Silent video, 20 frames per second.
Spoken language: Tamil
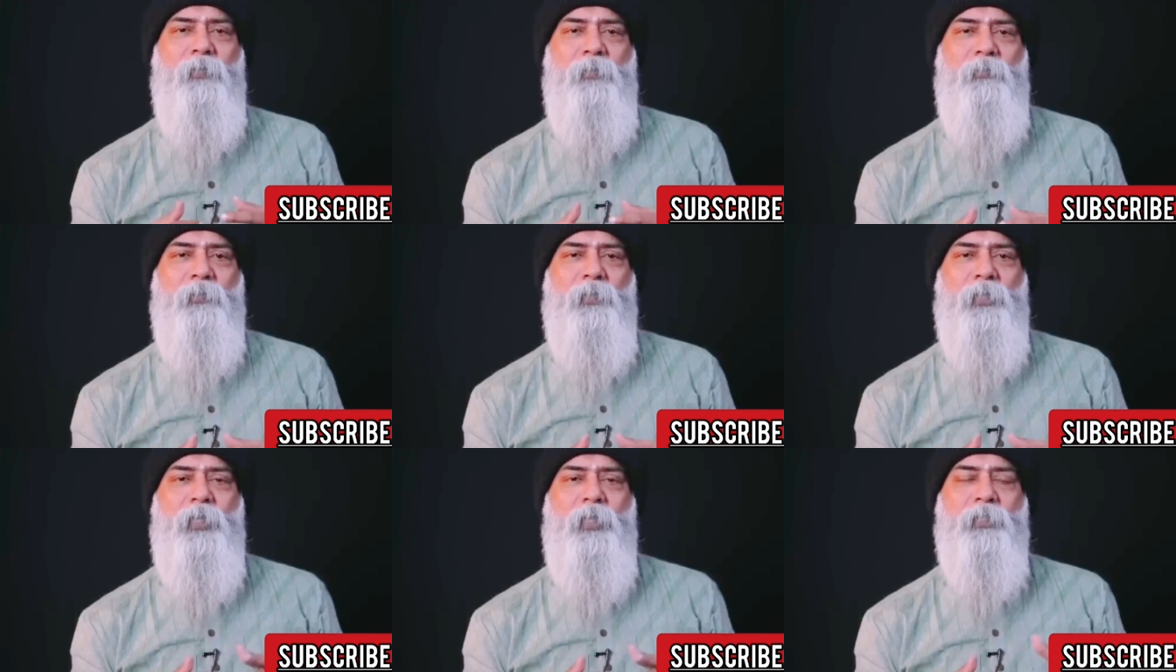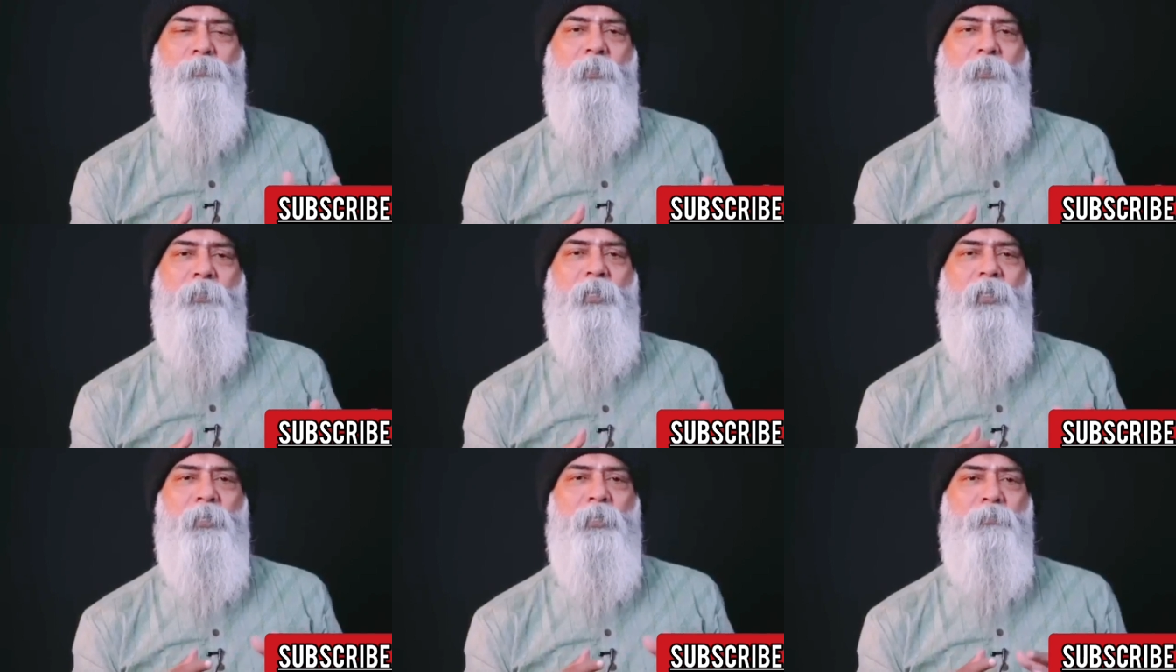வலி வந்து
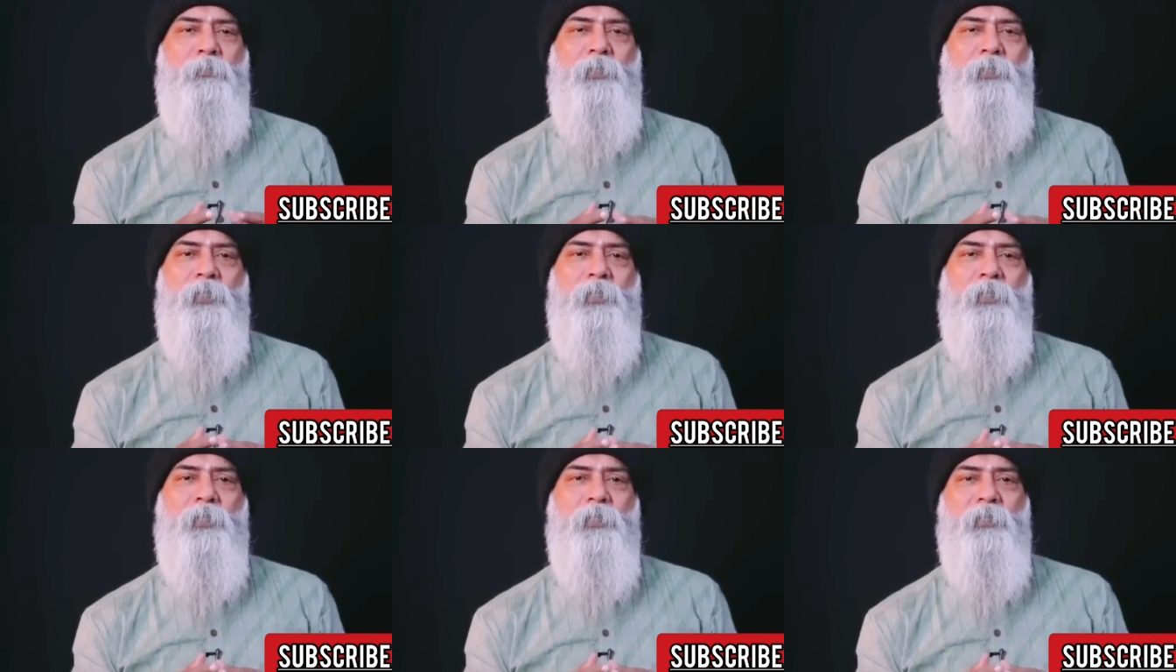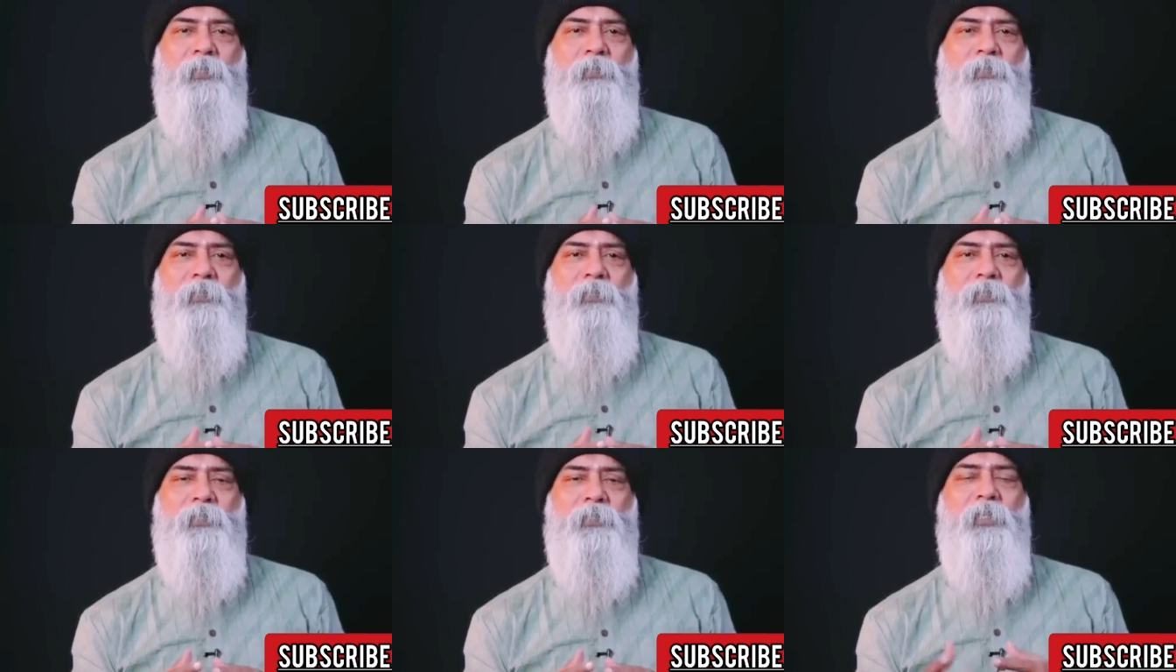ஹாஸ்பிட்டல் அட்மிட்டடு
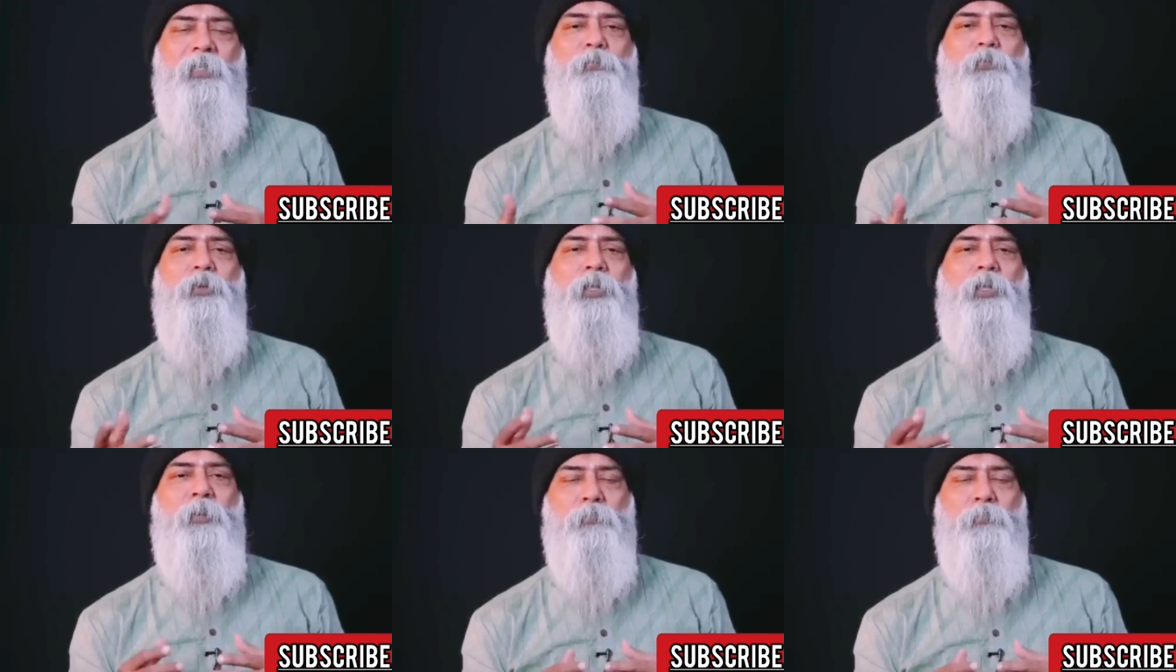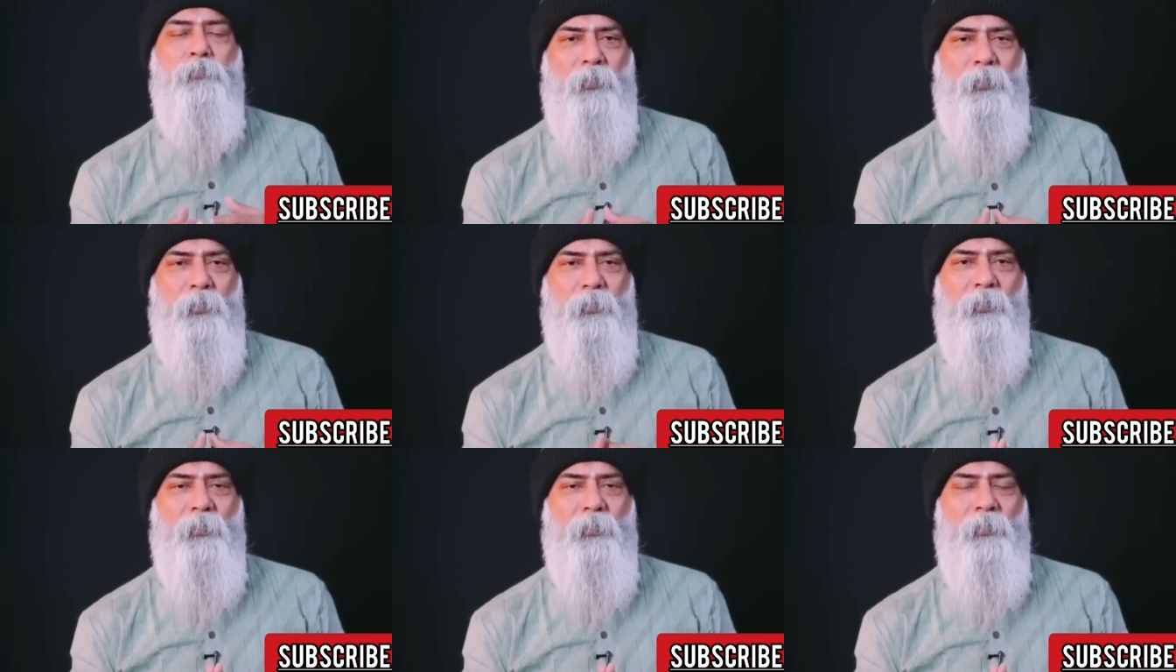செய்ய முடியாமல்
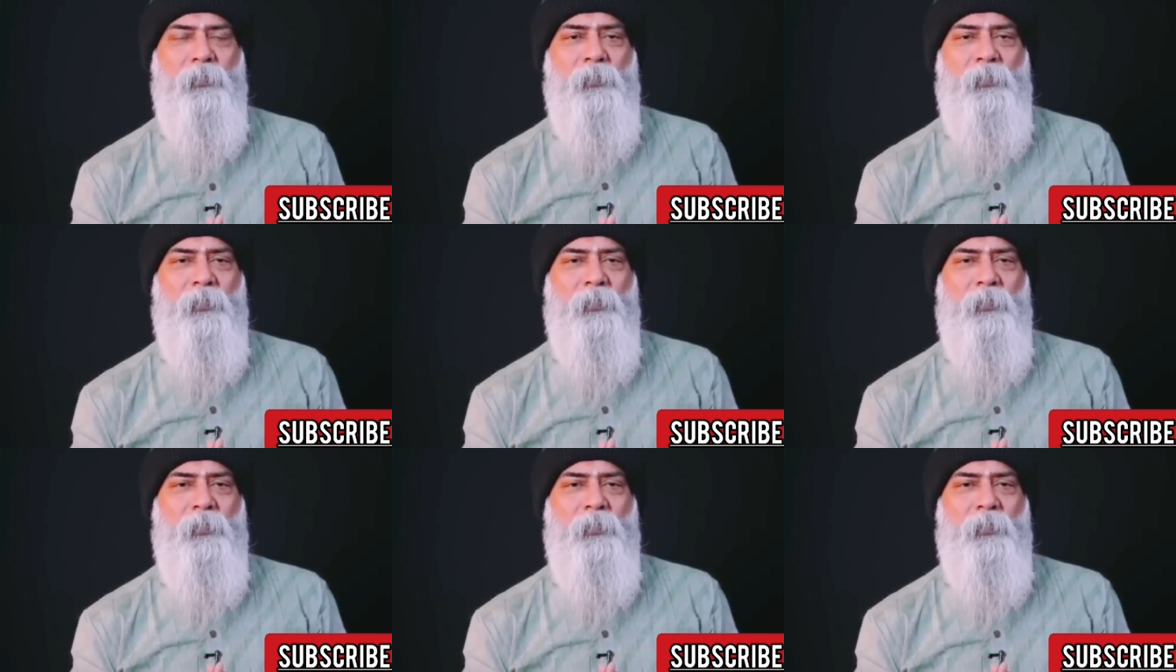போயிடுது